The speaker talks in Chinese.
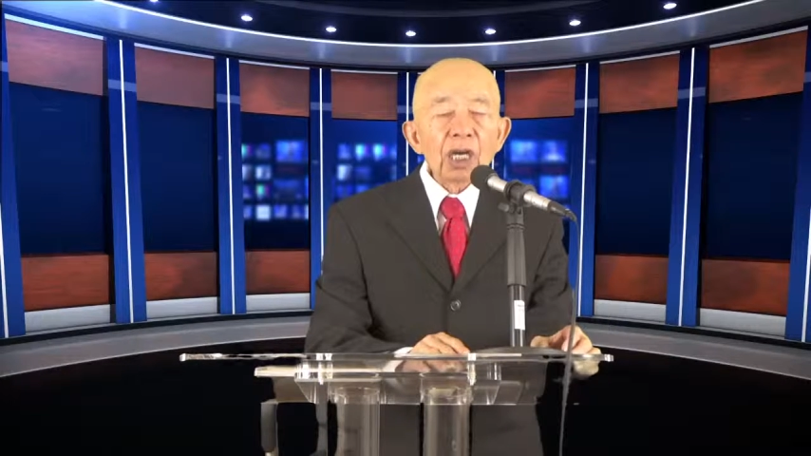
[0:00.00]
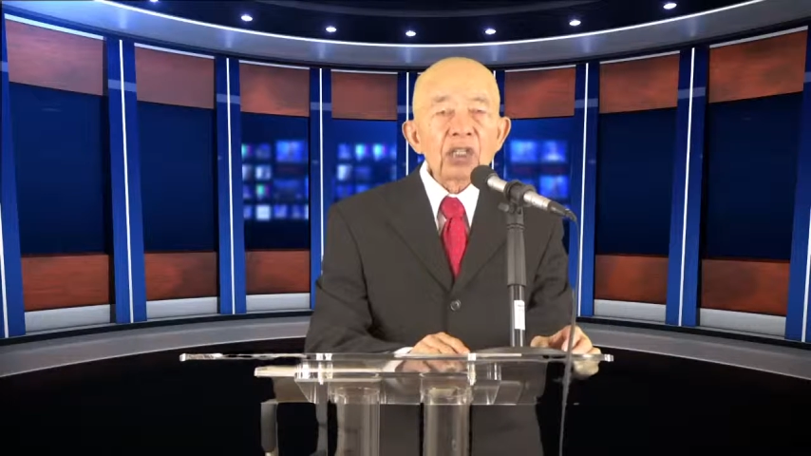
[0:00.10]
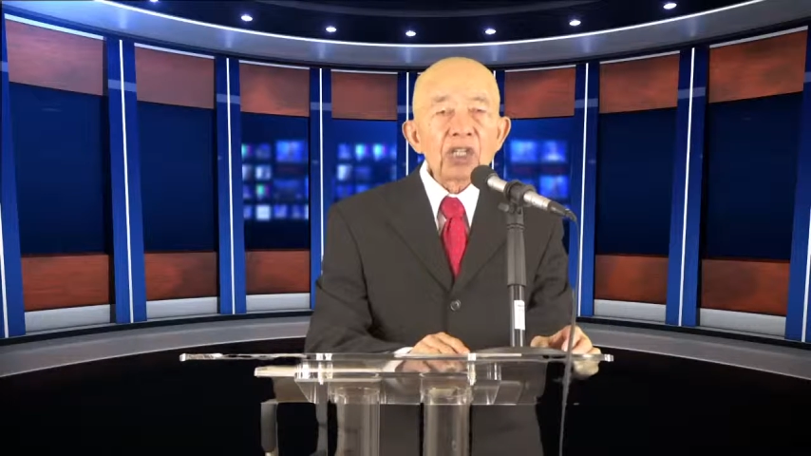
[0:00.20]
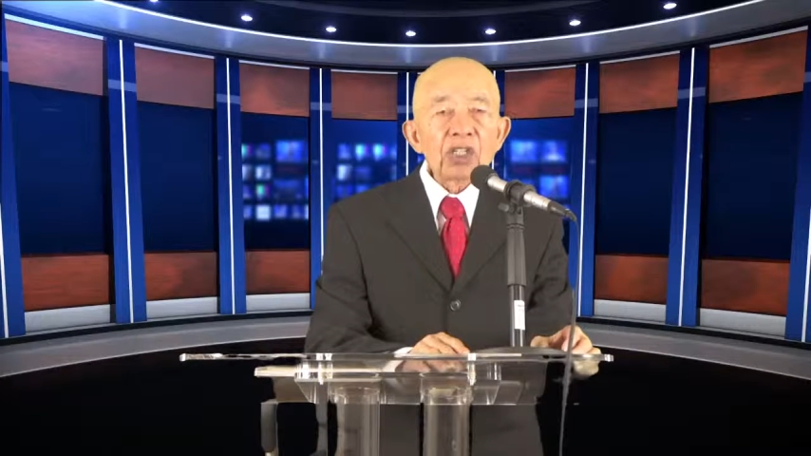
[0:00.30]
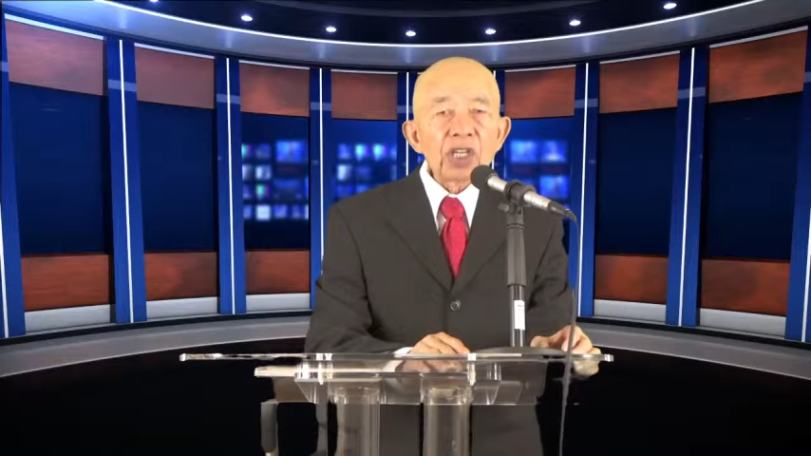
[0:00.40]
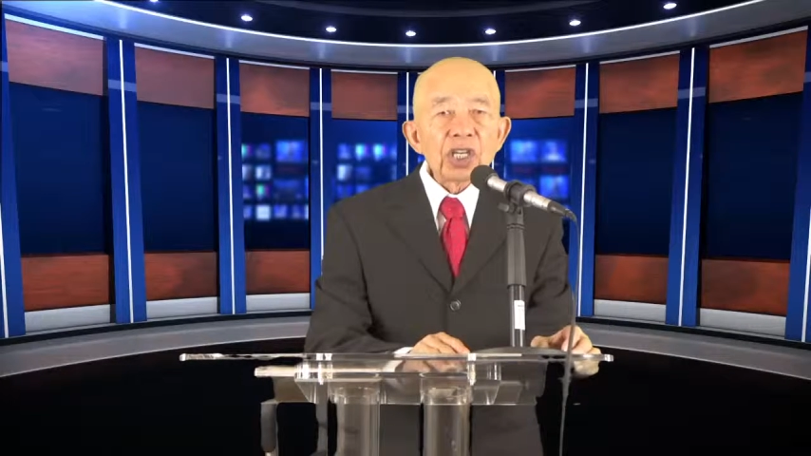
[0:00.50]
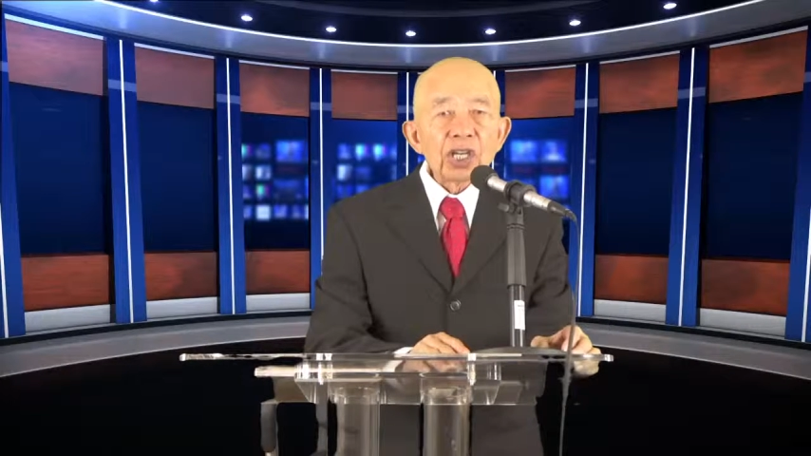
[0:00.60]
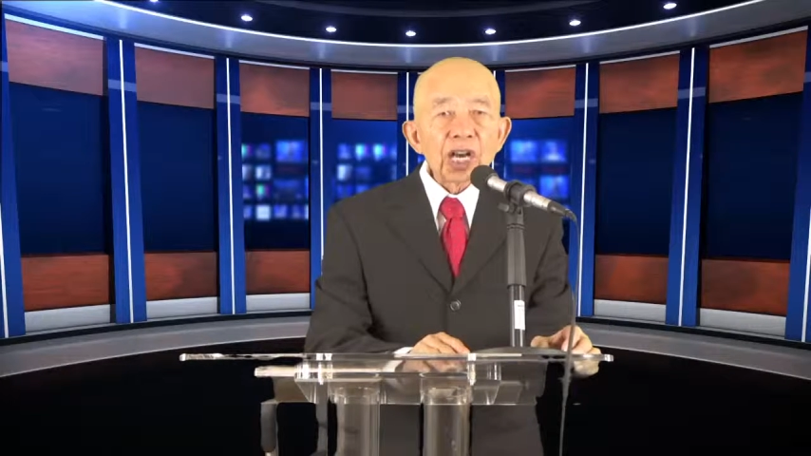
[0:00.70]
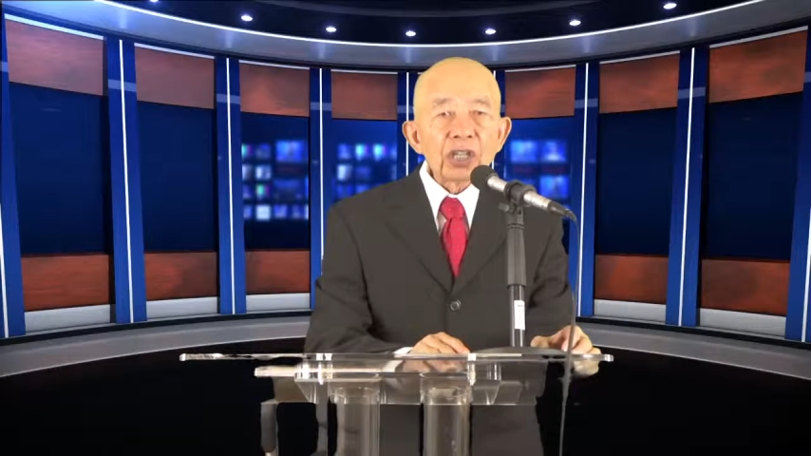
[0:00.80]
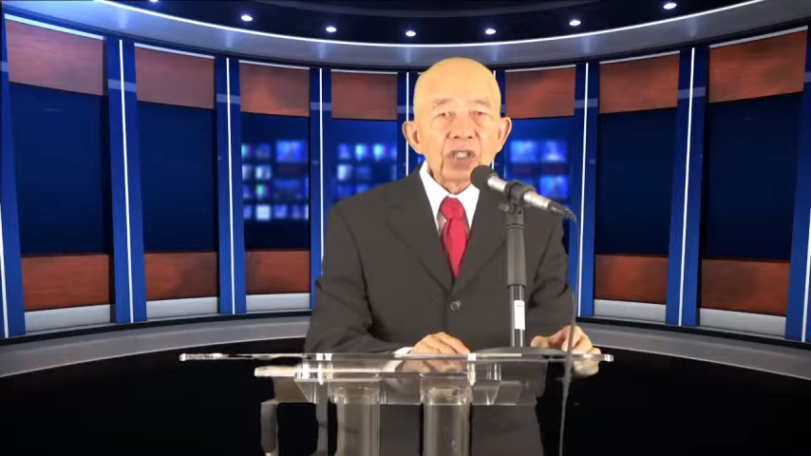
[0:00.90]
第七
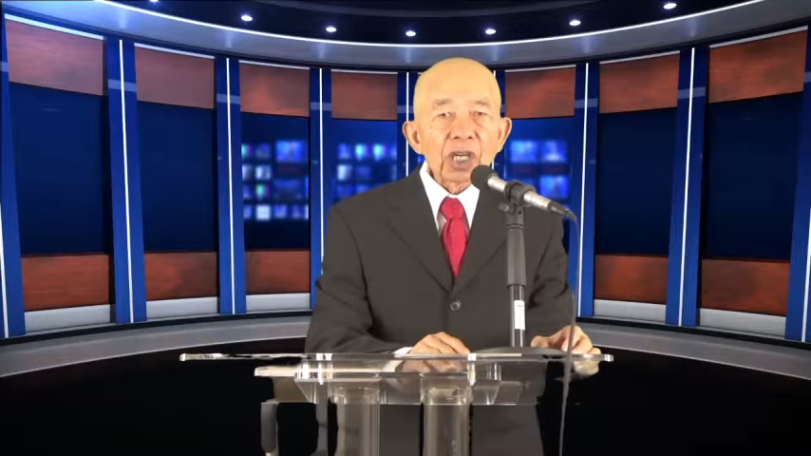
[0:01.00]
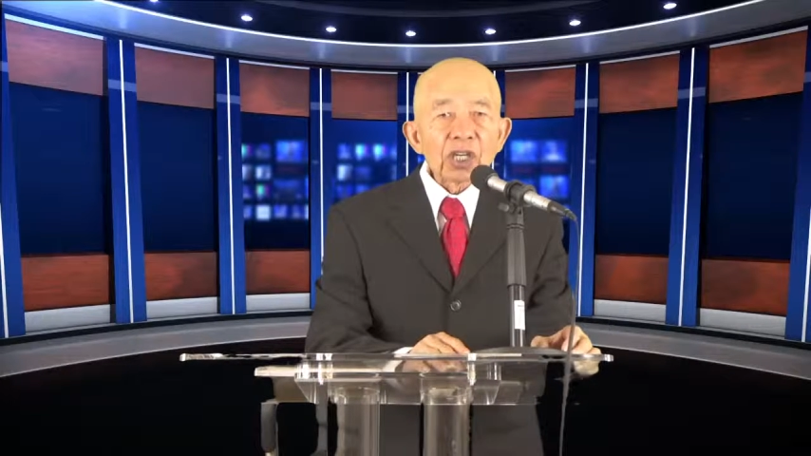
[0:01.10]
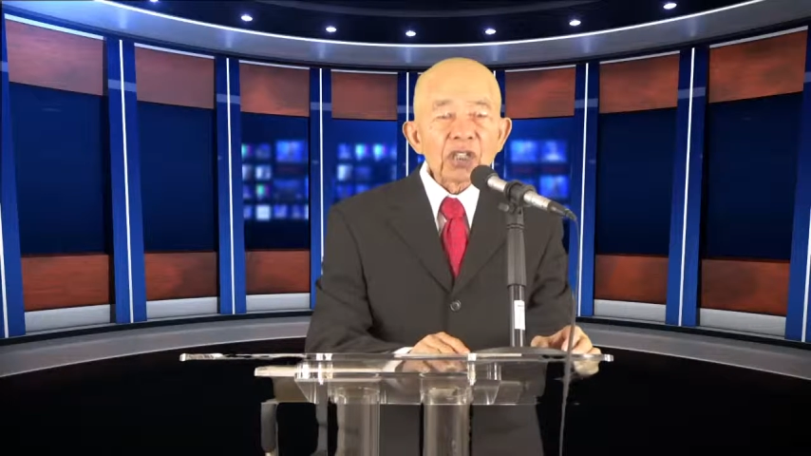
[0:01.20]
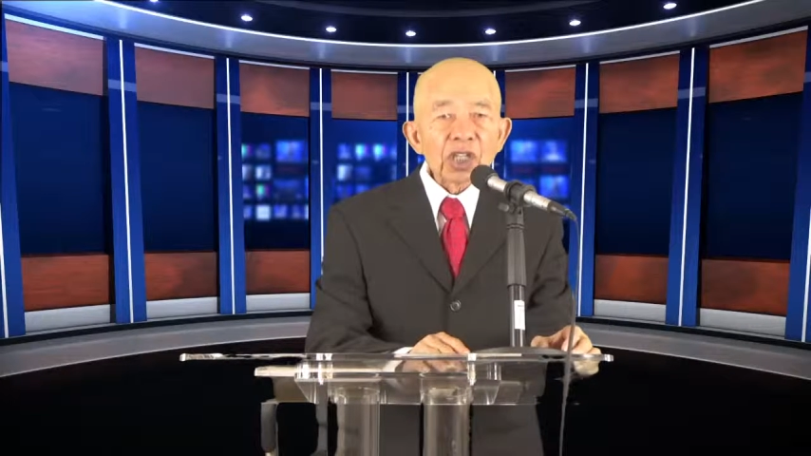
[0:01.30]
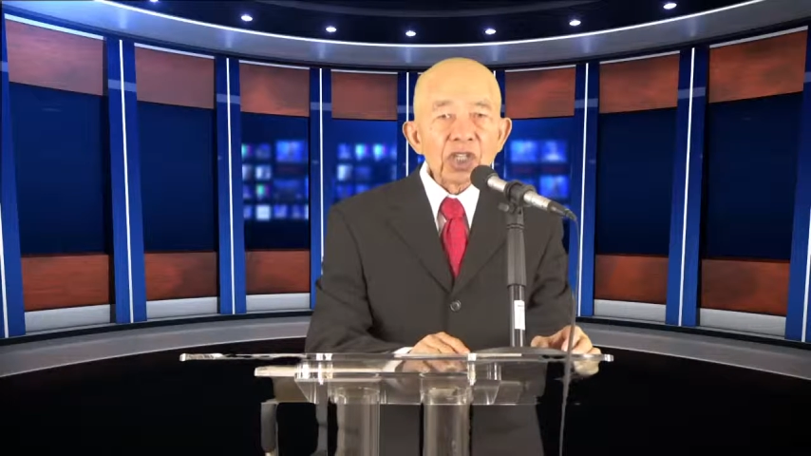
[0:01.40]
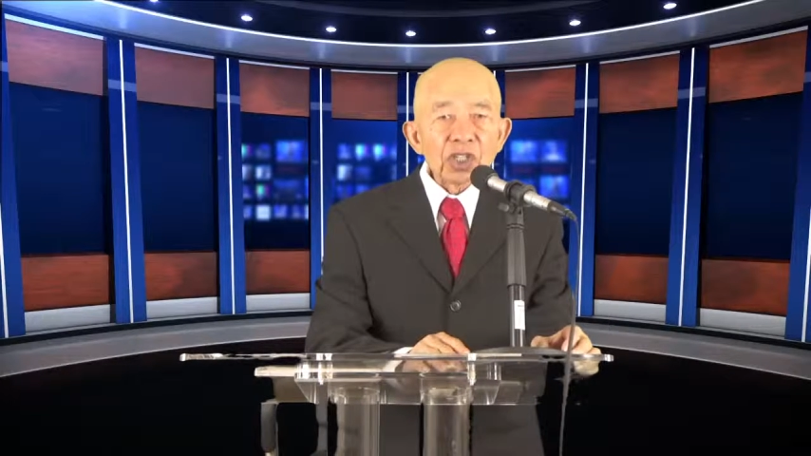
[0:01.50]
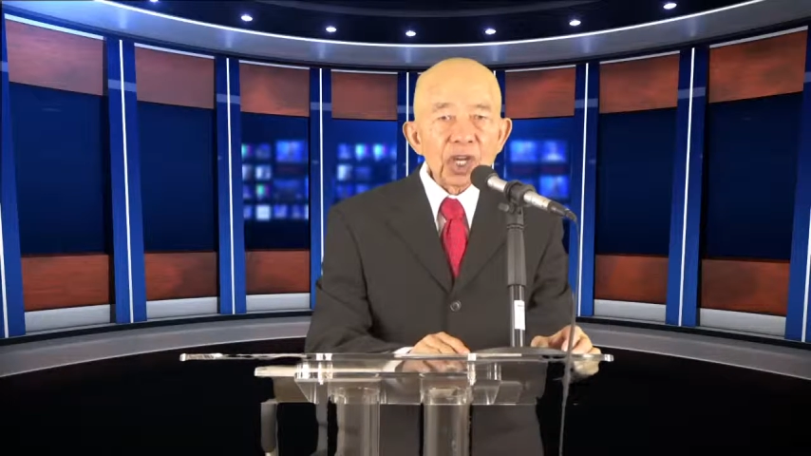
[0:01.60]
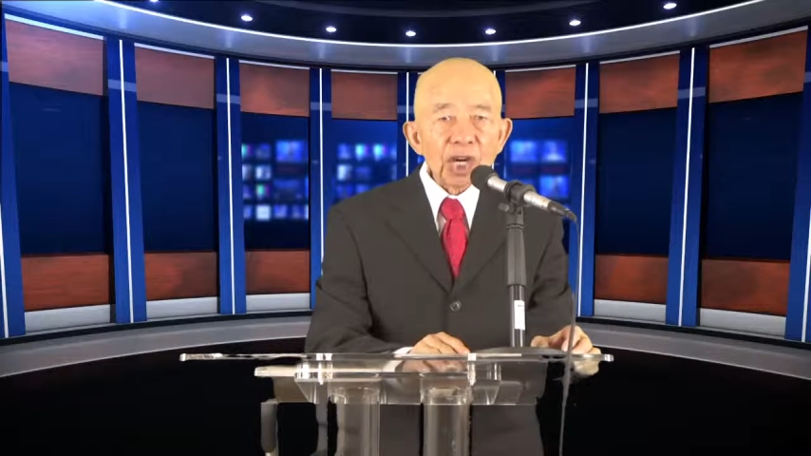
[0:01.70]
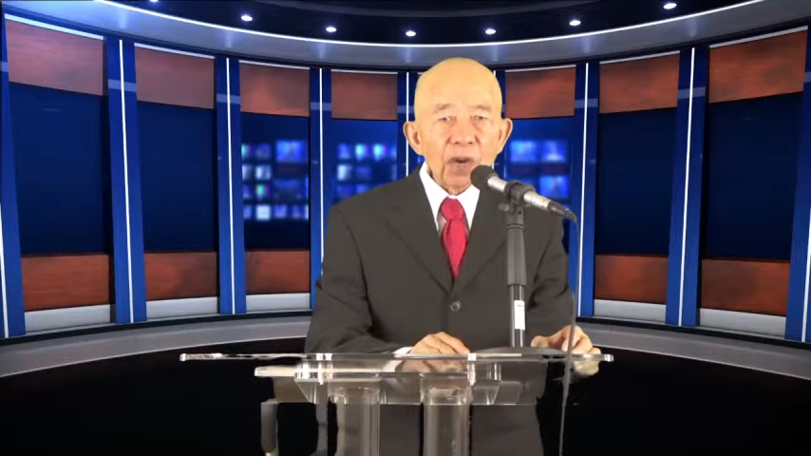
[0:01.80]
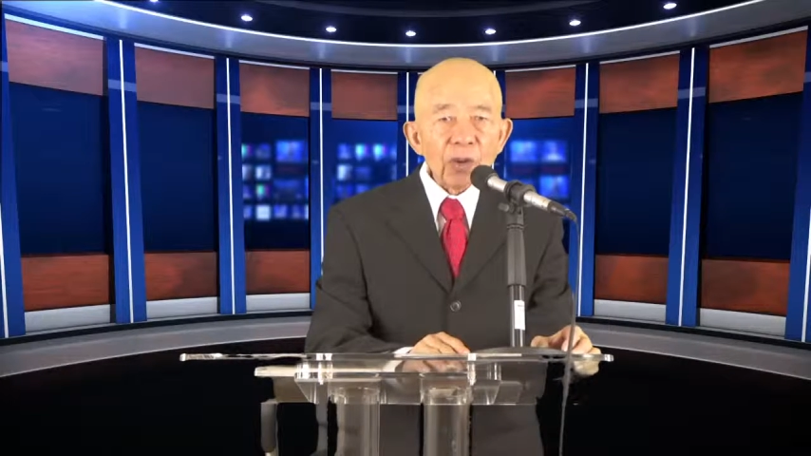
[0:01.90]
天这个星期六